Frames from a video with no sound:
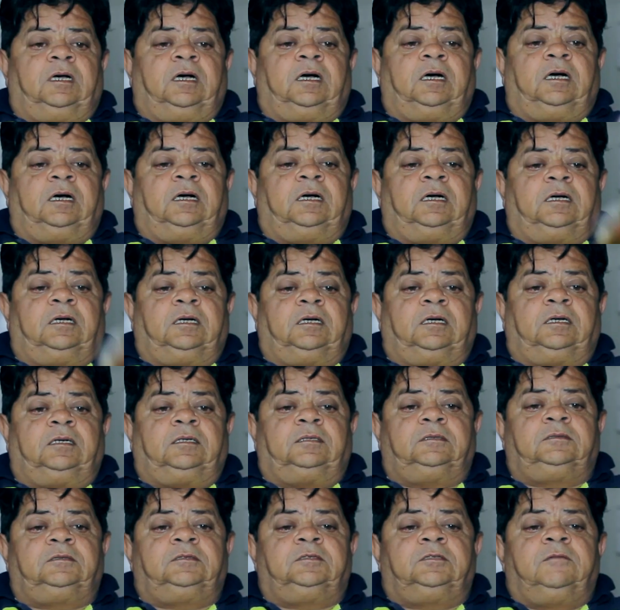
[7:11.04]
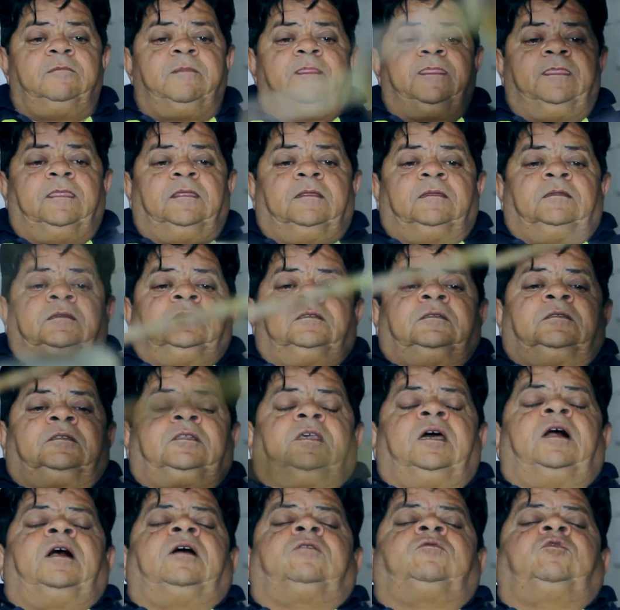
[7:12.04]
आ हा
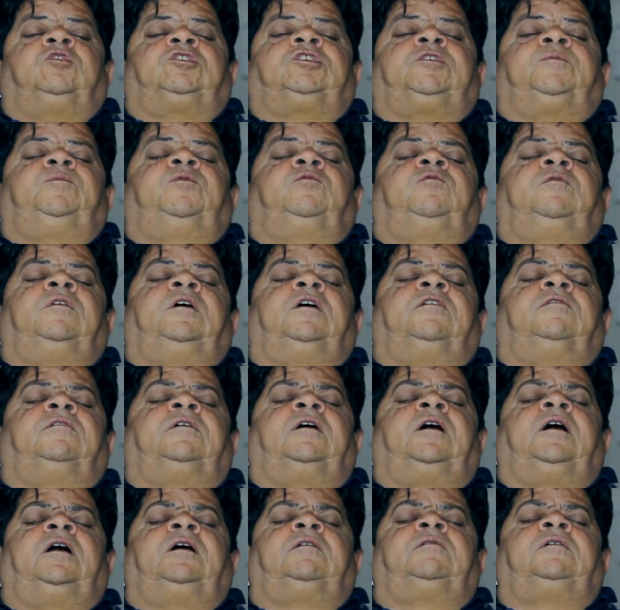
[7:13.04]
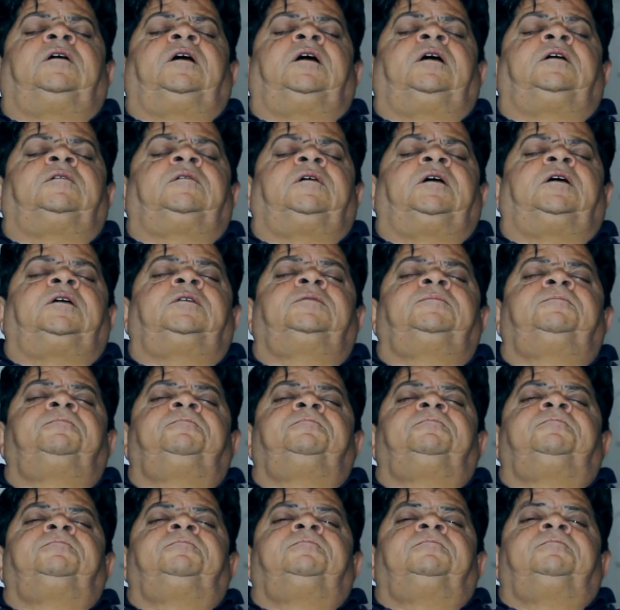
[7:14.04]
क्या खुशबू है वाह वाह
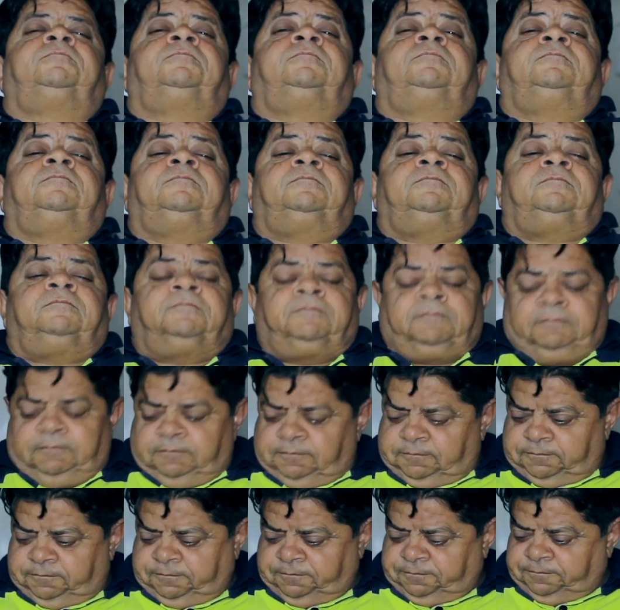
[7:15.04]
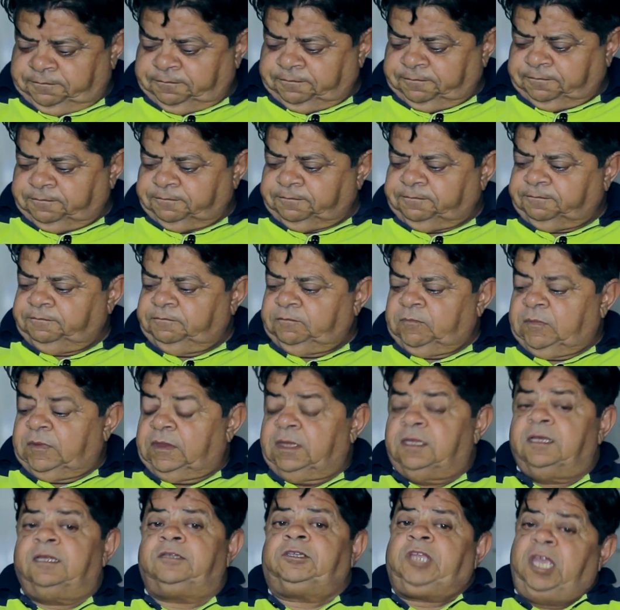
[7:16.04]
वाह अभी हम इसके अंदर दही
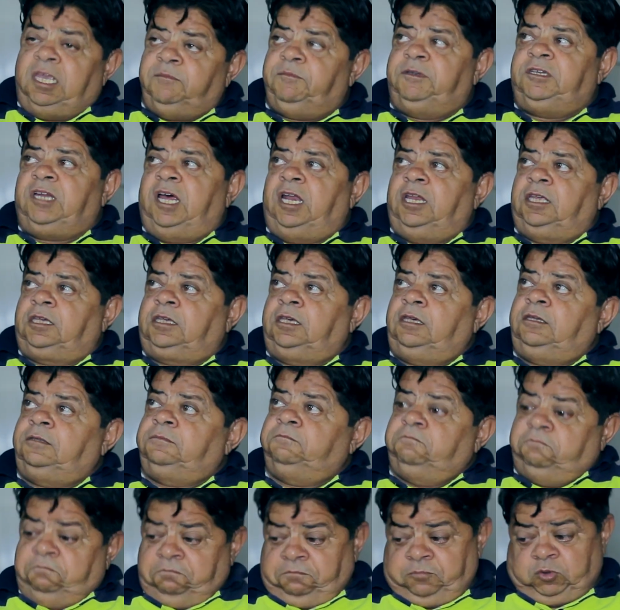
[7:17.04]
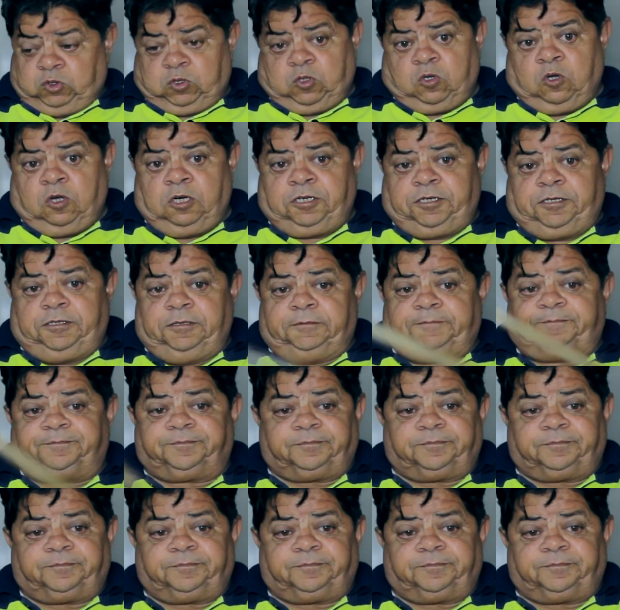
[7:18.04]
डालेंगे दही भी डालेंगे गुड